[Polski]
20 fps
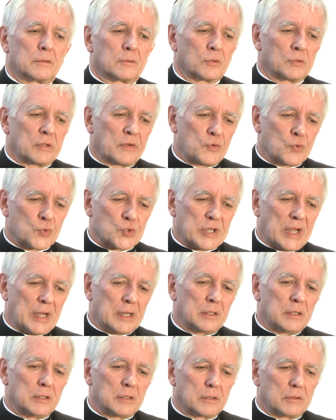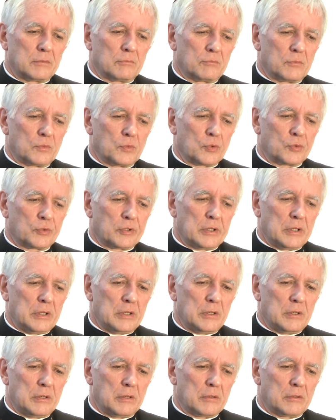to nawiązanie do,
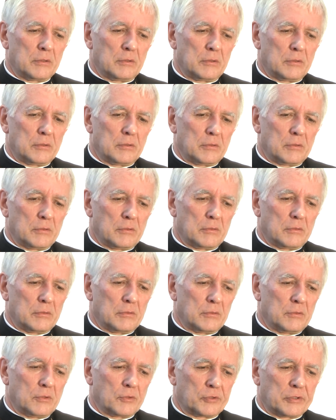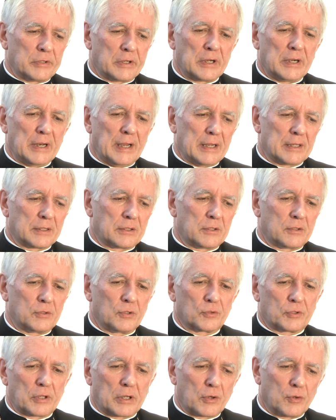tej, e, do tych lat,
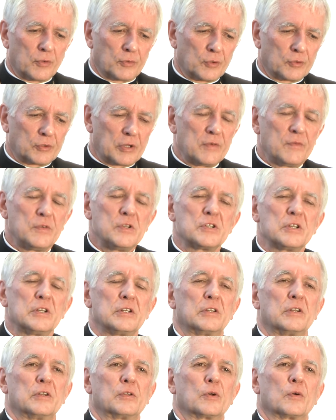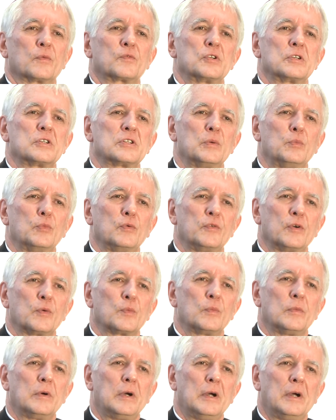do, tego, do tej wizyty, to wszyscy
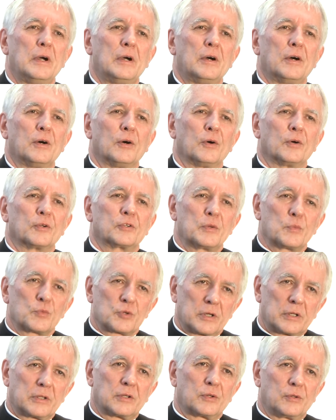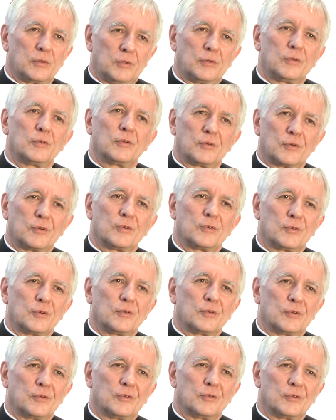mówią o tym, że e,
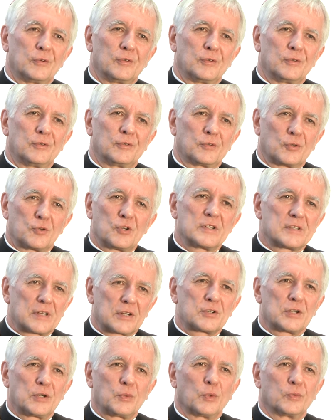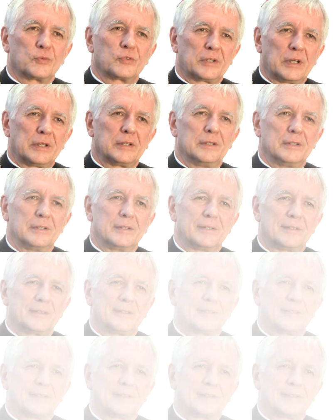to się zaczęło wtedy.